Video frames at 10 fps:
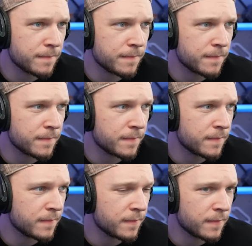muscles de
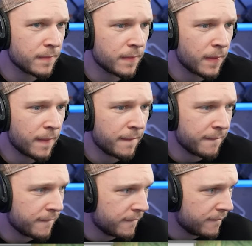l'intestin
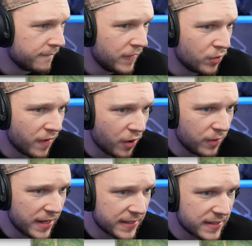et on va
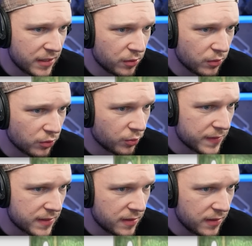relaxer le tendon
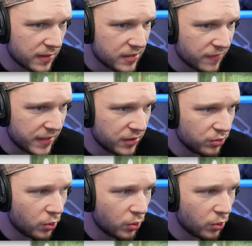ici et ça va aller tout